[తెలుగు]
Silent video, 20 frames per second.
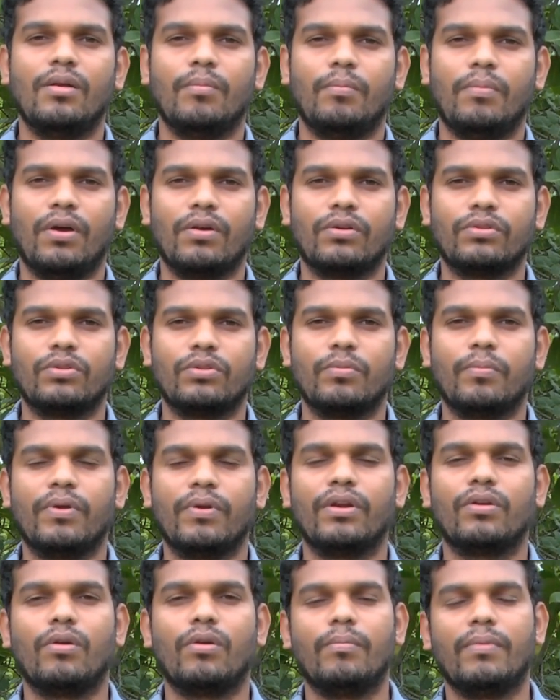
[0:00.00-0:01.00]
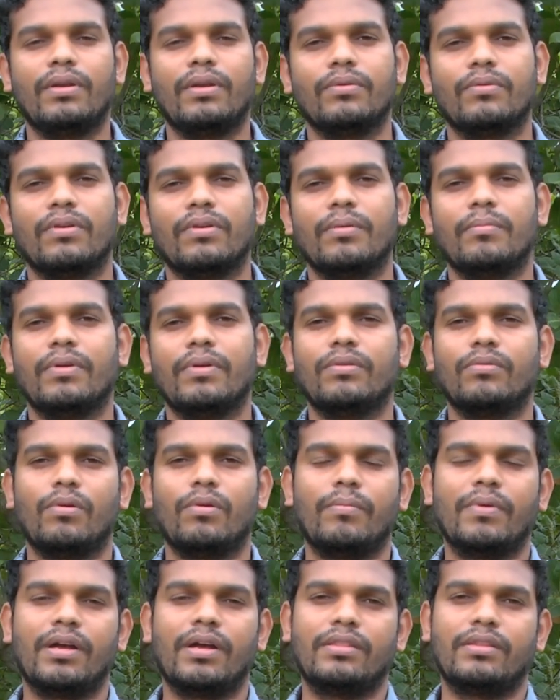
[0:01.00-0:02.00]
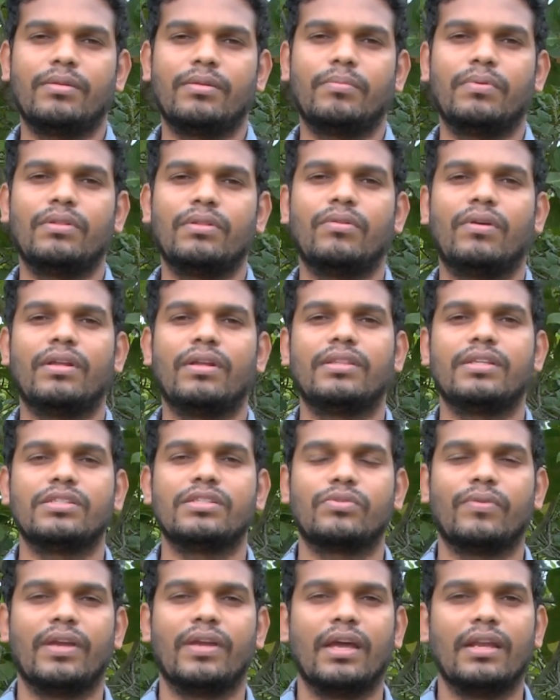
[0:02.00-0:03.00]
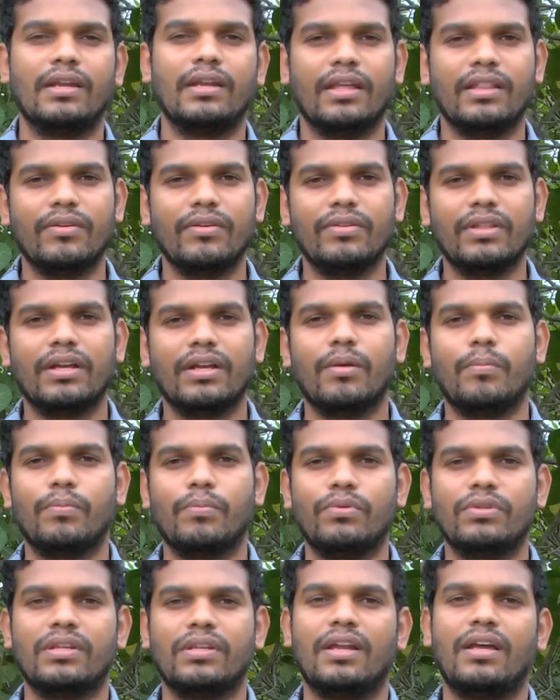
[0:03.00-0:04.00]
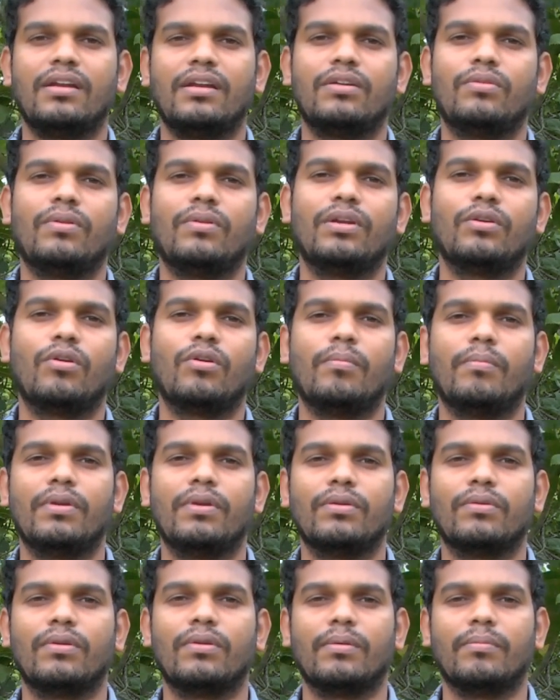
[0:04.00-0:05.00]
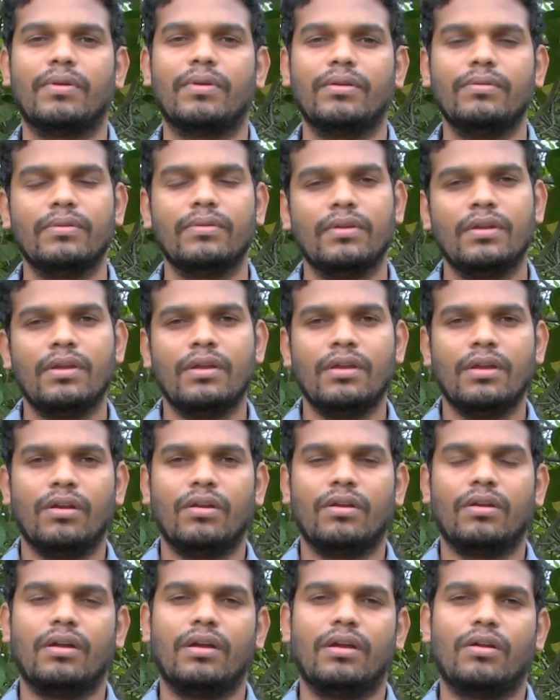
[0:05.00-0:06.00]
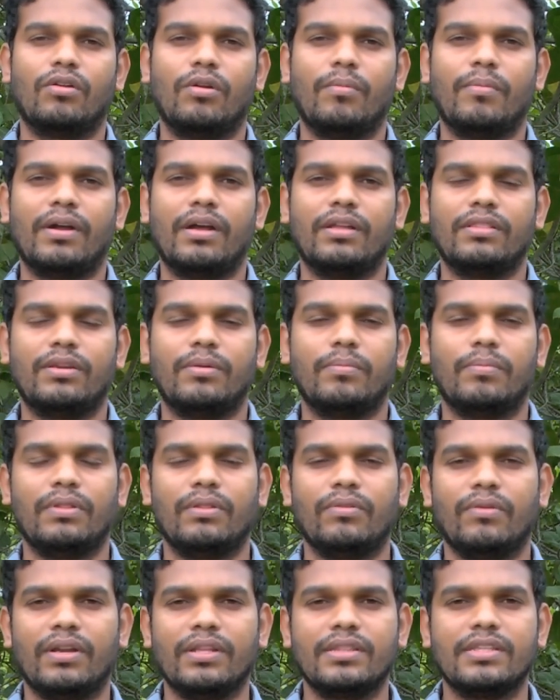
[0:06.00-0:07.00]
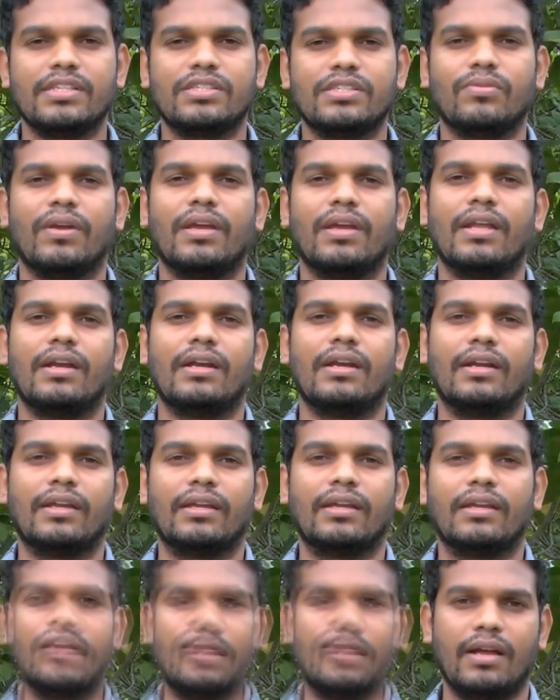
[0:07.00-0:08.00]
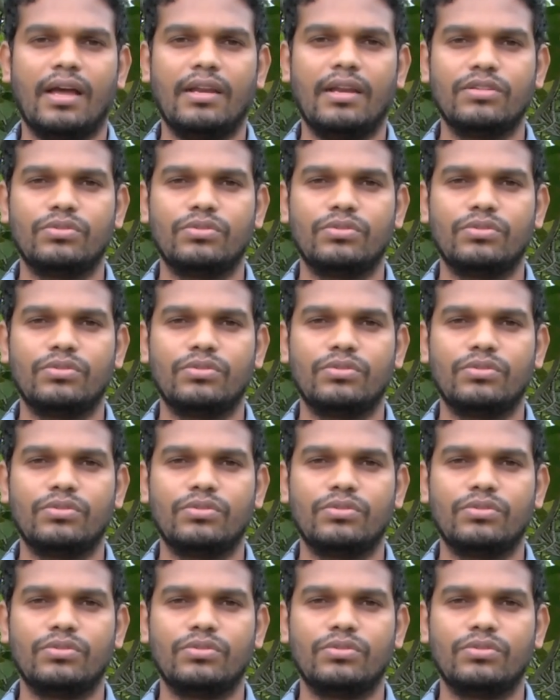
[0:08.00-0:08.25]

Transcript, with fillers: పాకుతూ పోయే కొమ్మలను కూడా మనం కొమ్మ కత్తిరింపుల ద్వారా తీసివేయాలి అదేవిధంగా పూదరానటువంటి కొమ్మలను కూడా మనం కొమ్మ కత్తిరింపుల ద్వారా తీసివేయాలండి గాలి